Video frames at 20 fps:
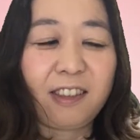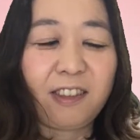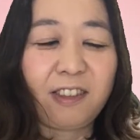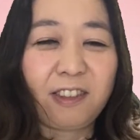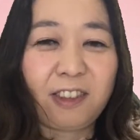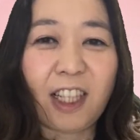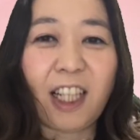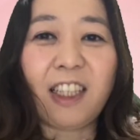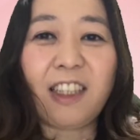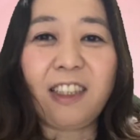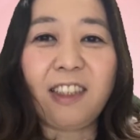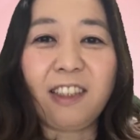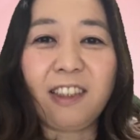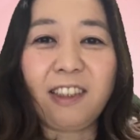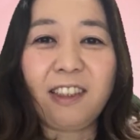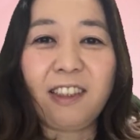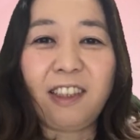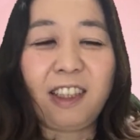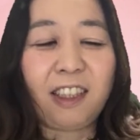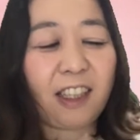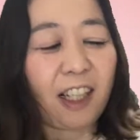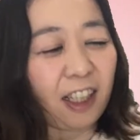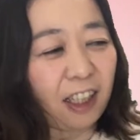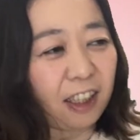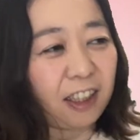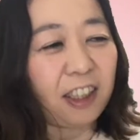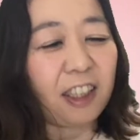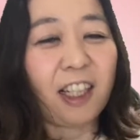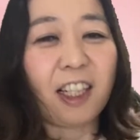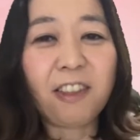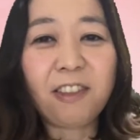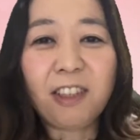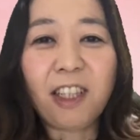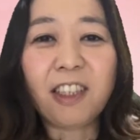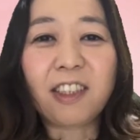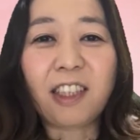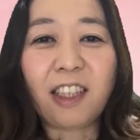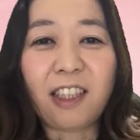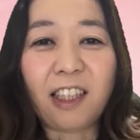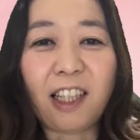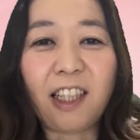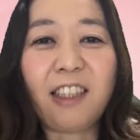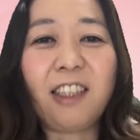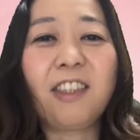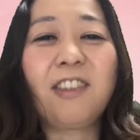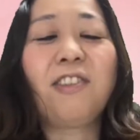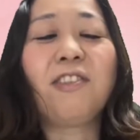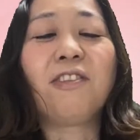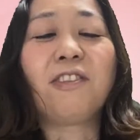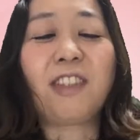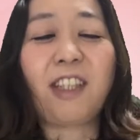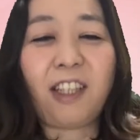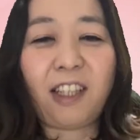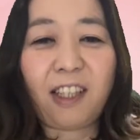ぐらい、1回か2回ぐらいしかないですよね。